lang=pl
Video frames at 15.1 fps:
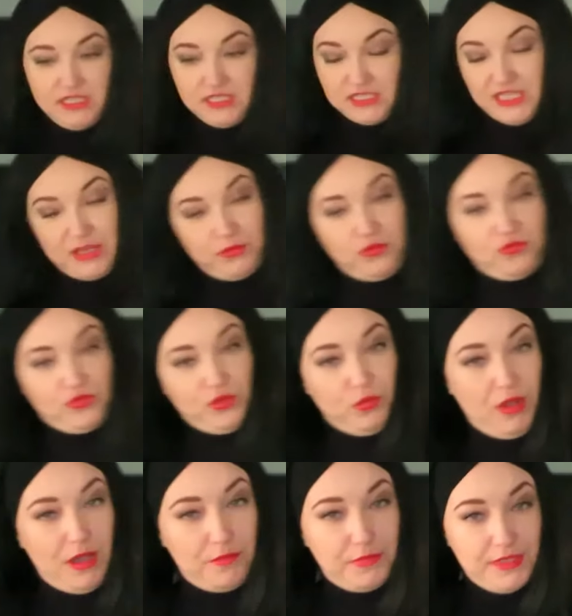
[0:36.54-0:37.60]

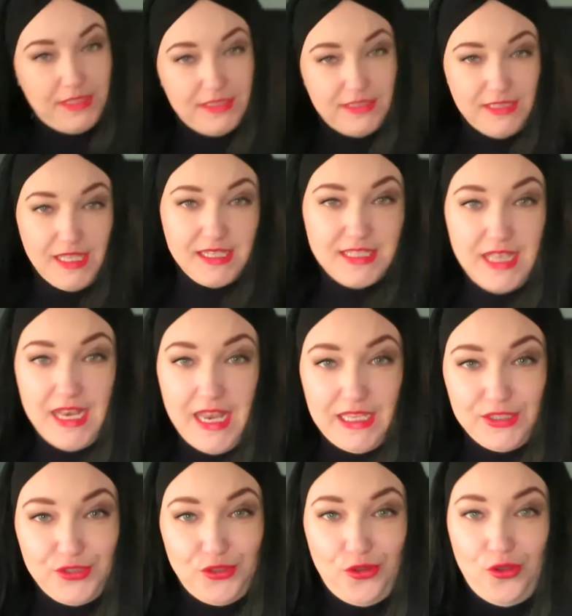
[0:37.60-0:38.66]
zamówiłam na
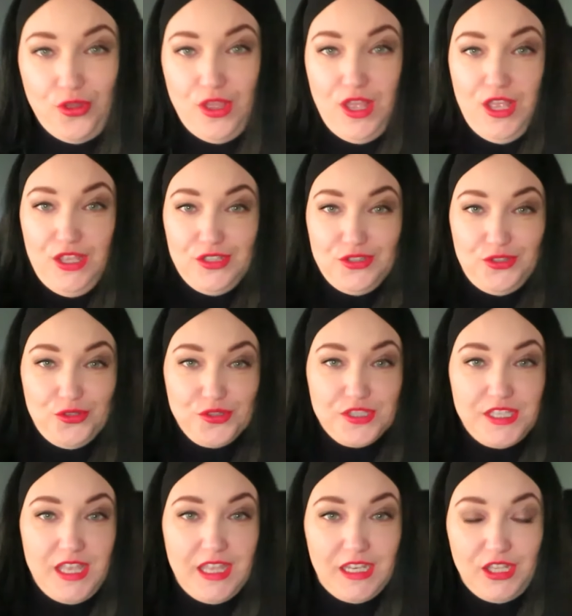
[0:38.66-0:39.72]
Zalando do
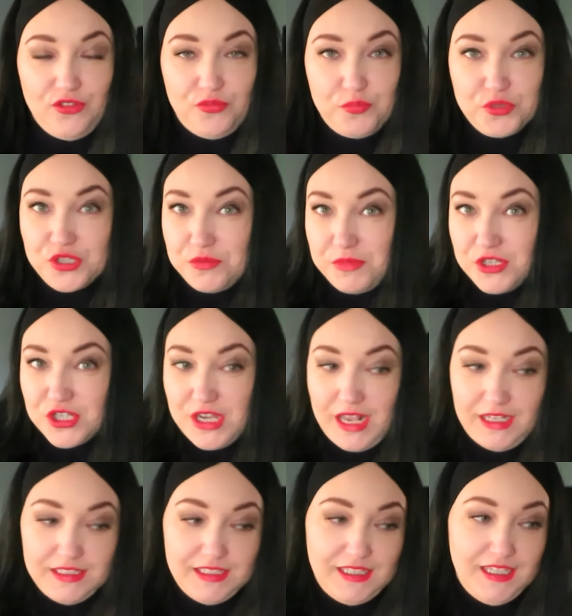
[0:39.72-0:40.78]
serii w
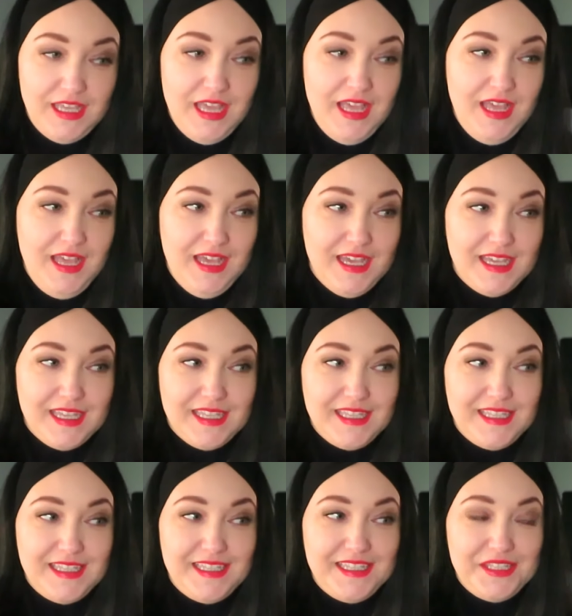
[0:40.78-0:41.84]
przymierzalni,
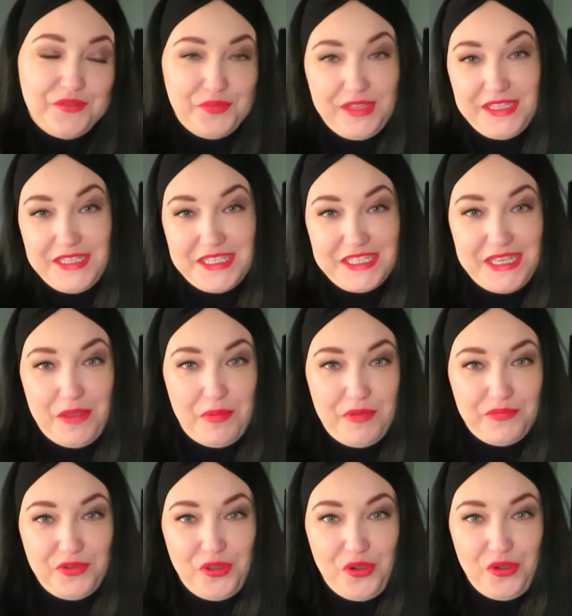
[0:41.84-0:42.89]
e, więc na
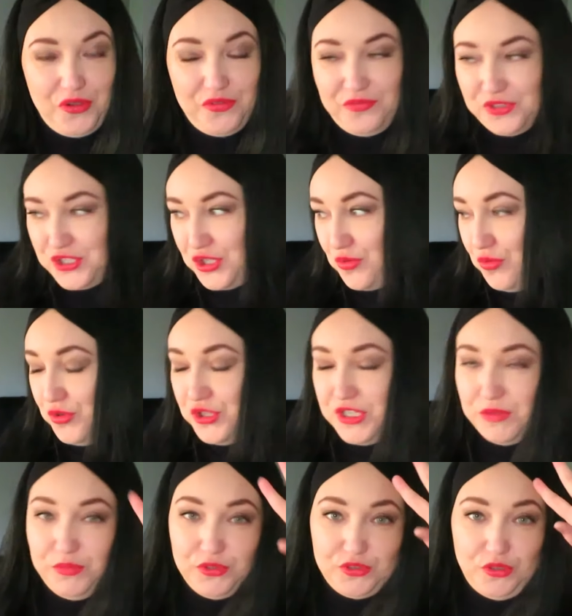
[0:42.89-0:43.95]
pewno
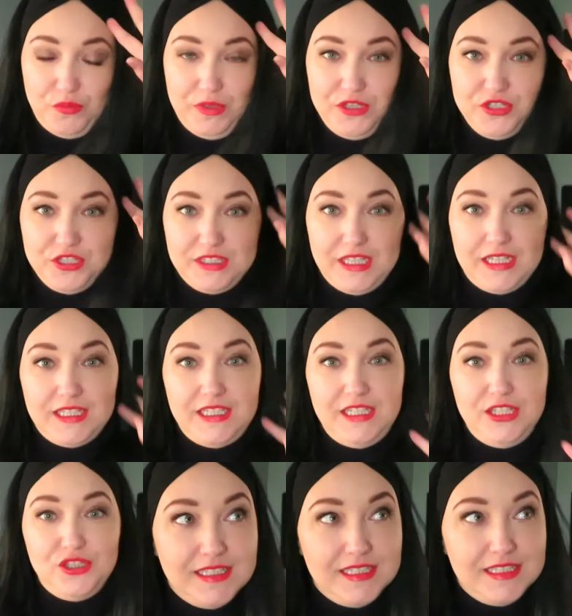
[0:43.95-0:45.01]
wyczekujcie, bo to będzie taki
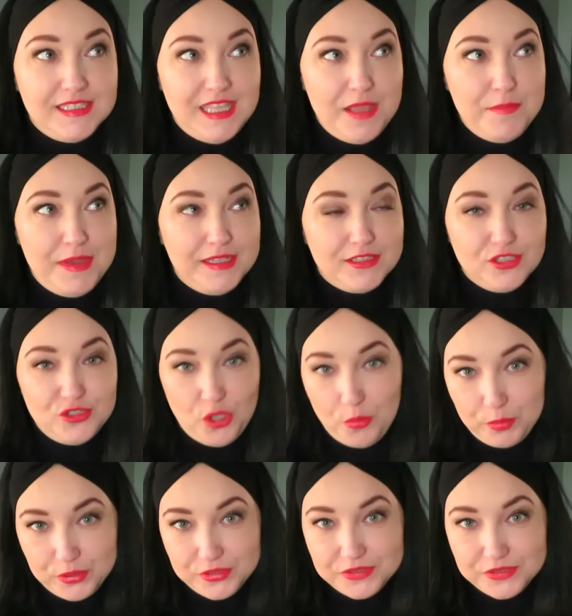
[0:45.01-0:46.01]
e, temat top,